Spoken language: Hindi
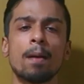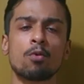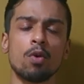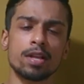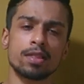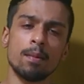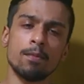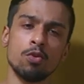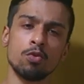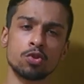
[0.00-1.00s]
भी आपको
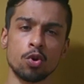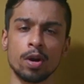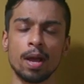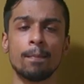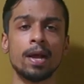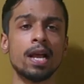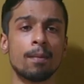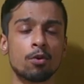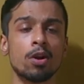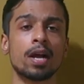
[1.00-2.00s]
एकदम लूज छोड़ना है भले
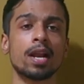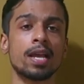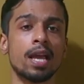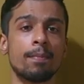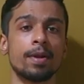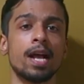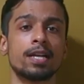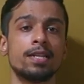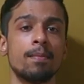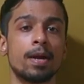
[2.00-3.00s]
आपको लग रहा है कि आप
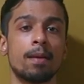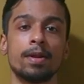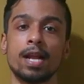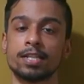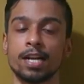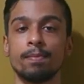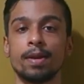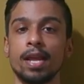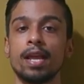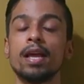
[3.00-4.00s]
रिलैक्स है बट आप रिलैक्स स्टेट
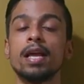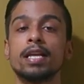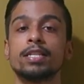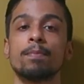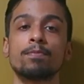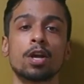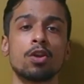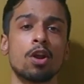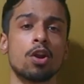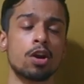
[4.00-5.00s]
में नहीं है जब
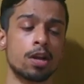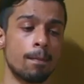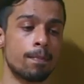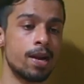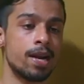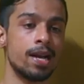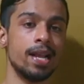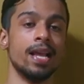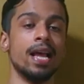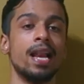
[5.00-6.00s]
तक यू आर नॉट
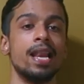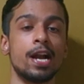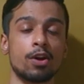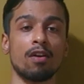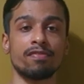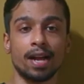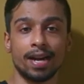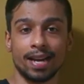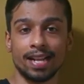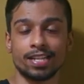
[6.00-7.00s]
कम्प्लीटली लेट ऑफ
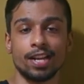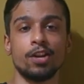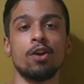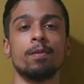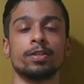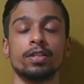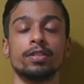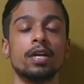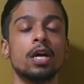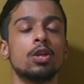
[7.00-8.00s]
दैट टेंशन इन योर
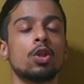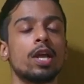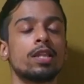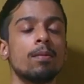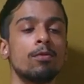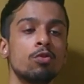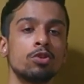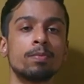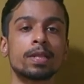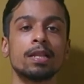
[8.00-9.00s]
मसल्स तो एक एकदम
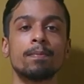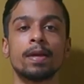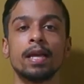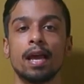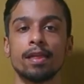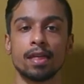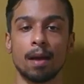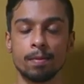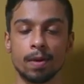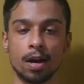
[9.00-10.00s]
लूज़ मतलब कि ऐसे
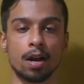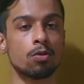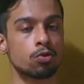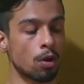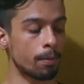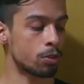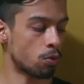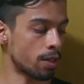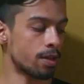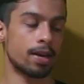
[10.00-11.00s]
अभी मैं खड़ा हूँ तो अभी
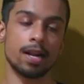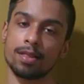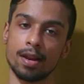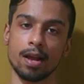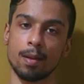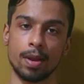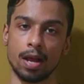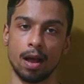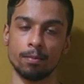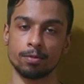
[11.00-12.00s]
थोड़ा सा टेंस रहेगा
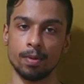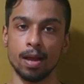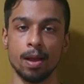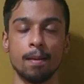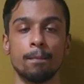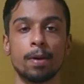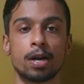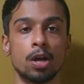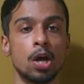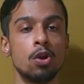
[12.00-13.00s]
मेरे आर्म्स में
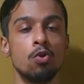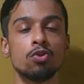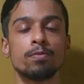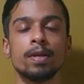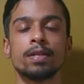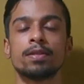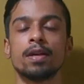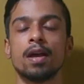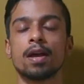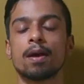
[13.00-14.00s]
बट लूज़ मीन्स
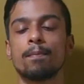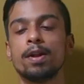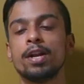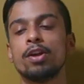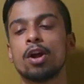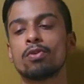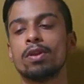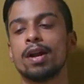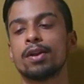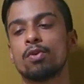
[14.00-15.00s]
कंप्लीटली आर टू
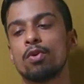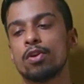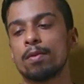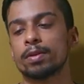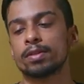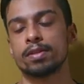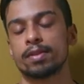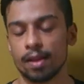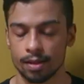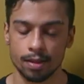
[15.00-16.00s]
लेट गो योर
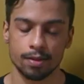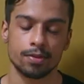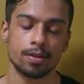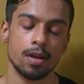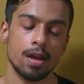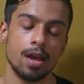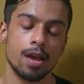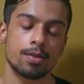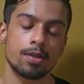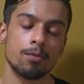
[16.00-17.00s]
मसल्स लाइक दिस
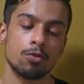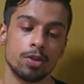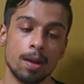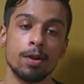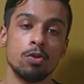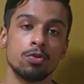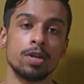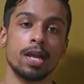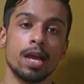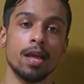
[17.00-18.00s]
एकदम लूज ये भी
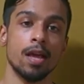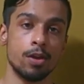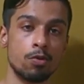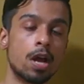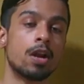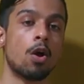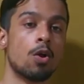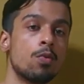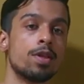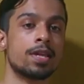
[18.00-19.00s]
लूज नहीं है यू कैन
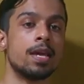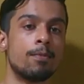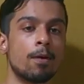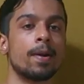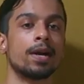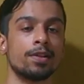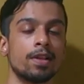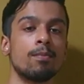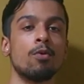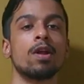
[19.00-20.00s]
ऑलवेज कीप ऑन
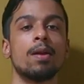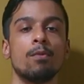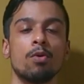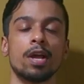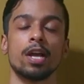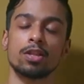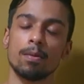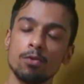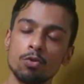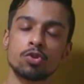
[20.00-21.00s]
प्रैक्टिसिंग मोर एंड मोर
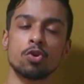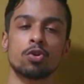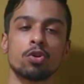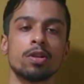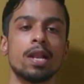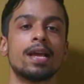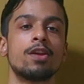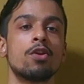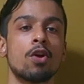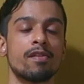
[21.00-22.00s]
एकदम लूज छोड़ दो
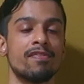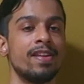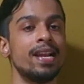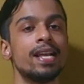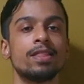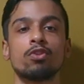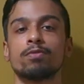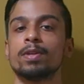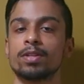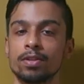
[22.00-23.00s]
लाइक यू आर नॉट फीलिंग
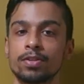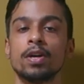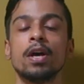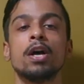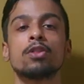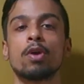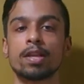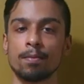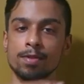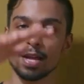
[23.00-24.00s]
दोज मसल्स तो
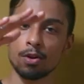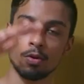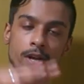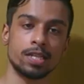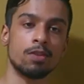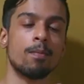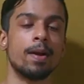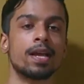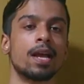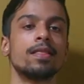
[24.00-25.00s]
एकदम सिंक होना चाहिए वो
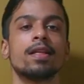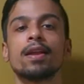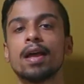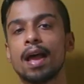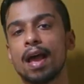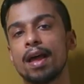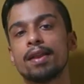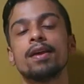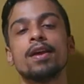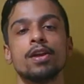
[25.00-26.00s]
बेड के अंदर
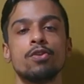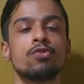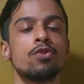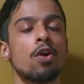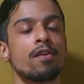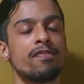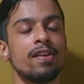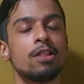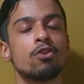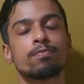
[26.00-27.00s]
एंड यू शुड नॉट
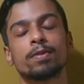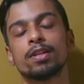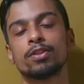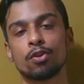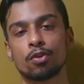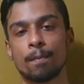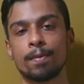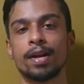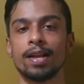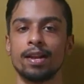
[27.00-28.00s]
फील दोज मसल्स यू आर टू
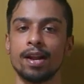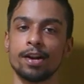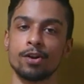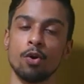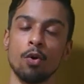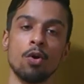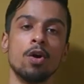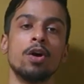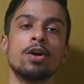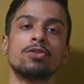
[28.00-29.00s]
कम्प्लीटली लेट इट गो
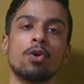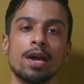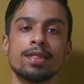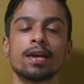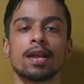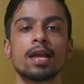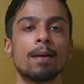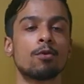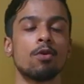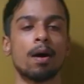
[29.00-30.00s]
तो ऐसे
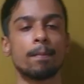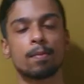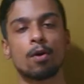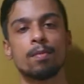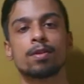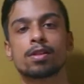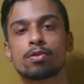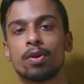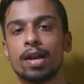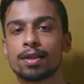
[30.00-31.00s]
करके आपको अपर बॉडी
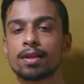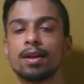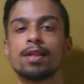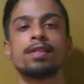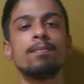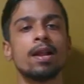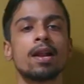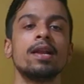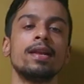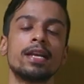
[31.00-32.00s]
मसल्स को रिलैक्स करना है सिमिलरली